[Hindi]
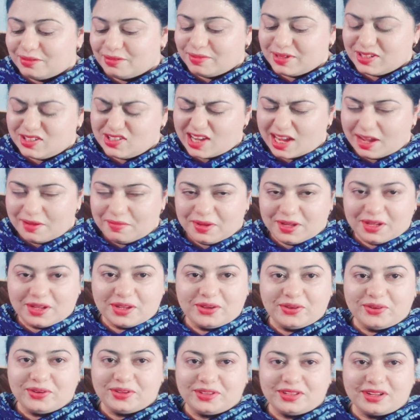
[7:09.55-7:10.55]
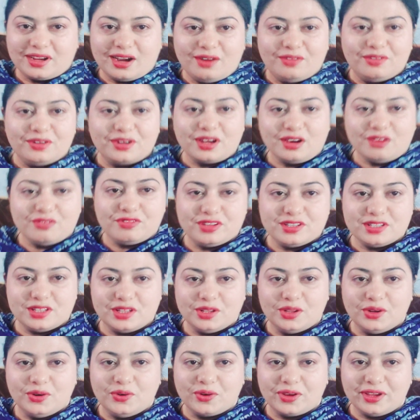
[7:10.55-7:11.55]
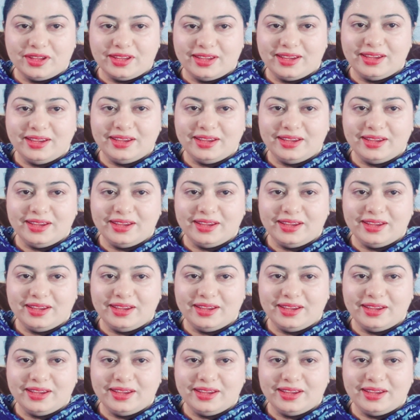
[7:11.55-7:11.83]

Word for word: बस चाय पियेंगे और थकावट काफ़ी ज़्यादा होगी